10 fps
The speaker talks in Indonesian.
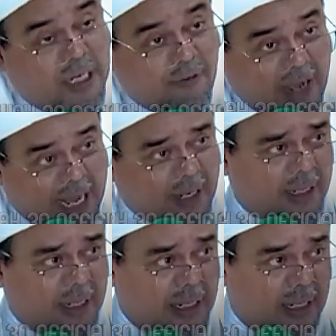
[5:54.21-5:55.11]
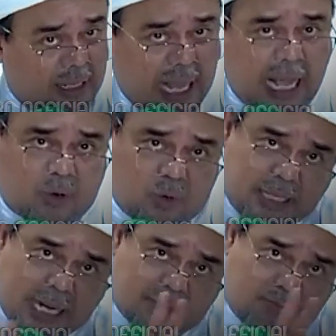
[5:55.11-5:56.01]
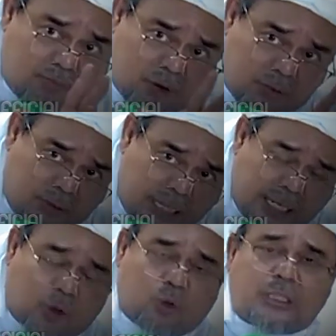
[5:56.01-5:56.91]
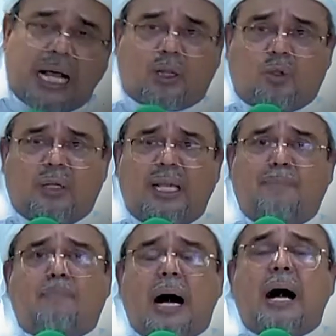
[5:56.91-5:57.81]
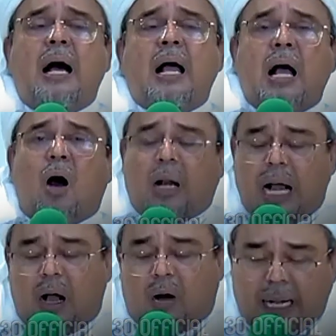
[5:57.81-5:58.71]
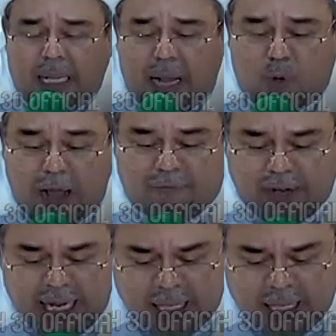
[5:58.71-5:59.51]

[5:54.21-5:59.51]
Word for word: nifaq. Yang aku lihat yaitu satu imma orang-orang yang munafik